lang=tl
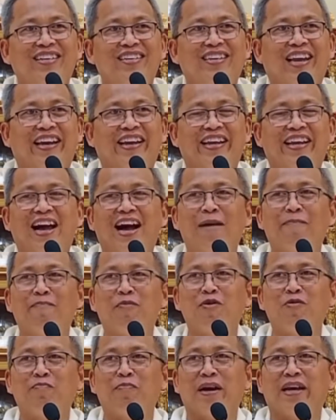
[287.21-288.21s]
na
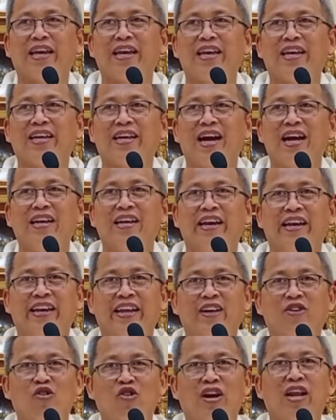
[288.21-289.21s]
nihapon pagikan
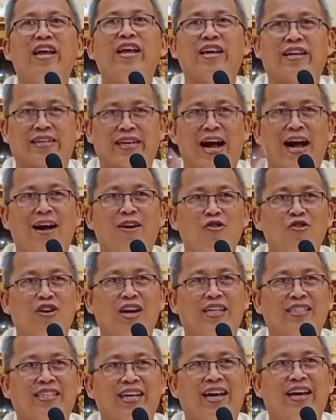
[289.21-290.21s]
iniguli
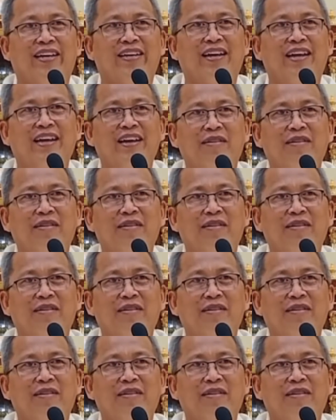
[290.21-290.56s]
kaonasan